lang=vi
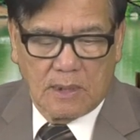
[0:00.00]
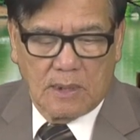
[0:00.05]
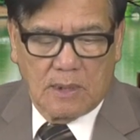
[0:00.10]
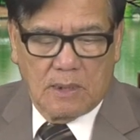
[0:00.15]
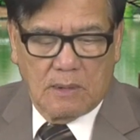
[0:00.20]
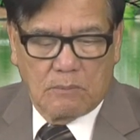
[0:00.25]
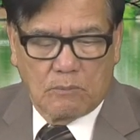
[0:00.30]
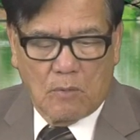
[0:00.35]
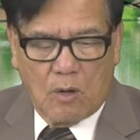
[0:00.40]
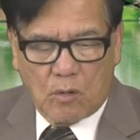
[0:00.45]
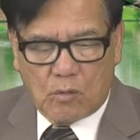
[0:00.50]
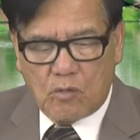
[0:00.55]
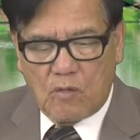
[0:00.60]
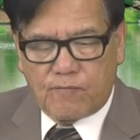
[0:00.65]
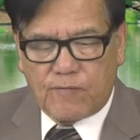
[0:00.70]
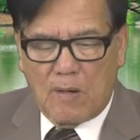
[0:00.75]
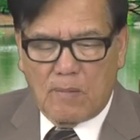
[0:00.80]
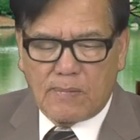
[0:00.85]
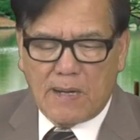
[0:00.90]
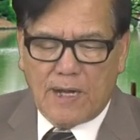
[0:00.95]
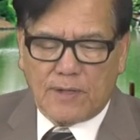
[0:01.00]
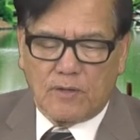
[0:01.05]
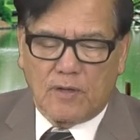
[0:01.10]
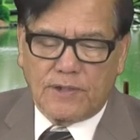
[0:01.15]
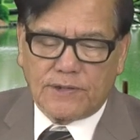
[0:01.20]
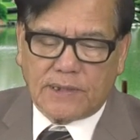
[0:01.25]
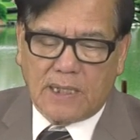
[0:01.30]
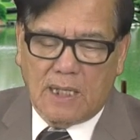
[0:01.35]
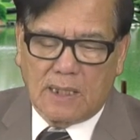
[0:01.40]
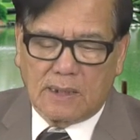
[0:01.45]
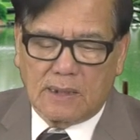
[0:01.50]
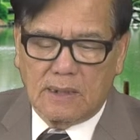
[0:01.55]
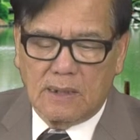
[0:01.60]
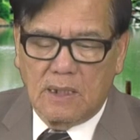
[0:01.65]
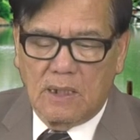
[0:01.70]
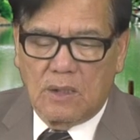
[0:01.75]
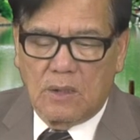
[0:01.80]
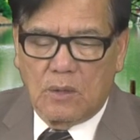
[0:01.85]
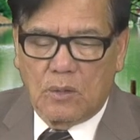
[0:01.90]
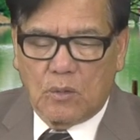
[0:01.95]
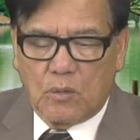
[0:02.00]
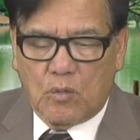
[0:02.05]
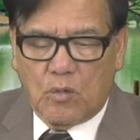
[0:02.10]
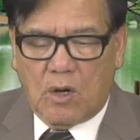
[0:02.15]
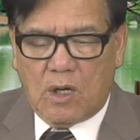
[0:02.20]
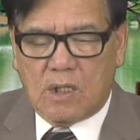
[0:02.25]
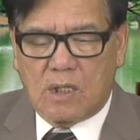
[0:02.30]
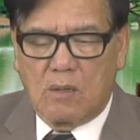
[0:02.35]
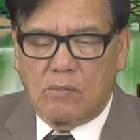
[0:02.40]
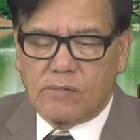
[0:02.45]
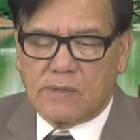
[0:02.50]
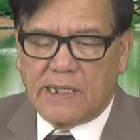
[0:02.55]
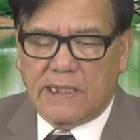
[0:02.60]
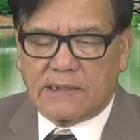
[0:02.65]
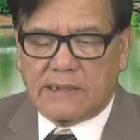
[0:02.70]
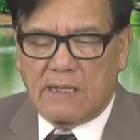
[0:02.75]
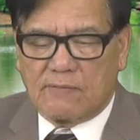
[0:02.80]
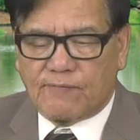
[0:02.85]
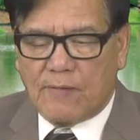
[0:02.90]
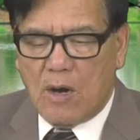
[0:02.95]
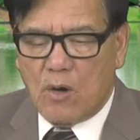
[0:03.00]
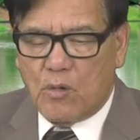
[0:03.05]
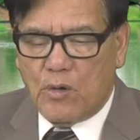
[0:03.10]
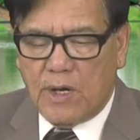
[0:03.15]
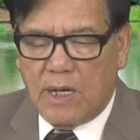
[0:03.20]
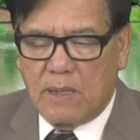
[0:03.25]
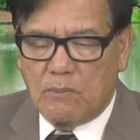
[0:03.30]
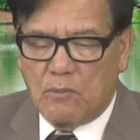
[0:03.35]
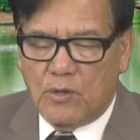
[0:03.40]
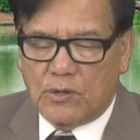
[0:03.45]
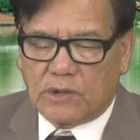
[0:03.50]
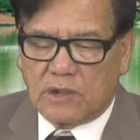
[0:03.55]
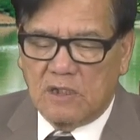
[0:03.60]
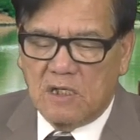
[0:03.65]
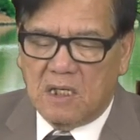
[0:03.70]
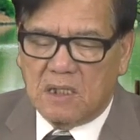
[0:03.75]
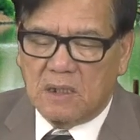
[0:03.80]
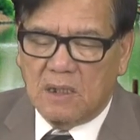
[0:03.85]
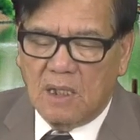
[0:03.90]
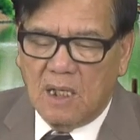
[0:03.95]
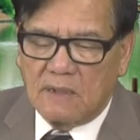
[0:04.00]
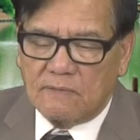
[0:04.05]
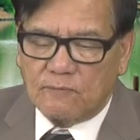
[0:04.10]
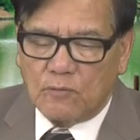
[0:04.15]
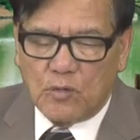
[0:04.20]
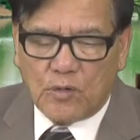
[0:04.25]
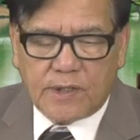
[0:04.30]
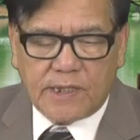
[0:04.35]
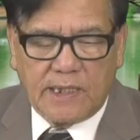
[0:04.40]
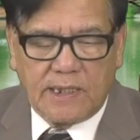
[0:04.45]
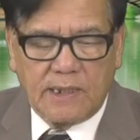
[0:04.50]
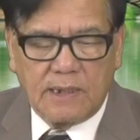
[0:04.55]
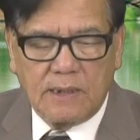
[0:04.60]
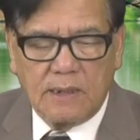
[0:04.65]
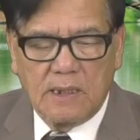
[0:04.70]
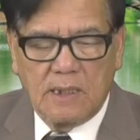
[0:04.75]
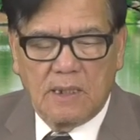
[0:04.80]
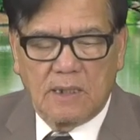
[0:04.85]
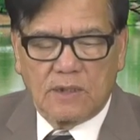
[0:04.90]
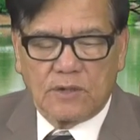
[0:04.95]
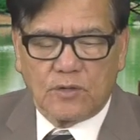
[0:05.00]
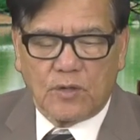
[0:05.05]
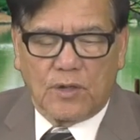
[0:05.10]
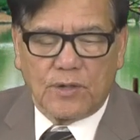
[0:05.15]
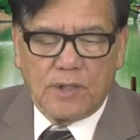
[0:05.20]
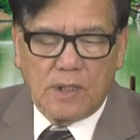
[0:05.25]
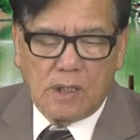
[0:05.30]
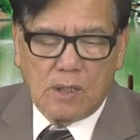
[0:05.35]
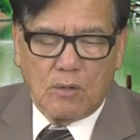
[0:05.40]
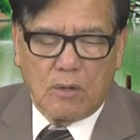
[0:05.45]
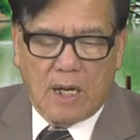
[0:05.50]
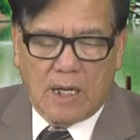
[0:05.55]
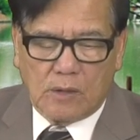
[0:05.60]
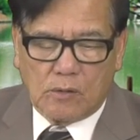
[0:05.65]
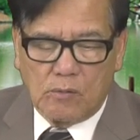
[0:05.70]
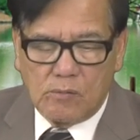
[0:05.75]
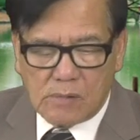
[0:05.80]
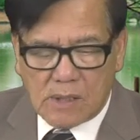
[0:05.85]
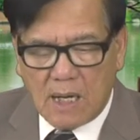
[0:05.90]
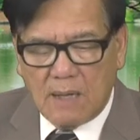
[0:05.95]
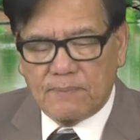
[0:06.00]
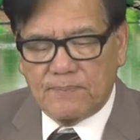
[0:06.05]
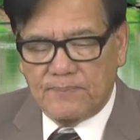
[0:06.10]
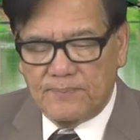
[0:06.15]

Bộ Quốc phòng Nga nói rằng cuộc không kích đã phá hủy một lượng lớn vũ khí do nước ngoài cung cấp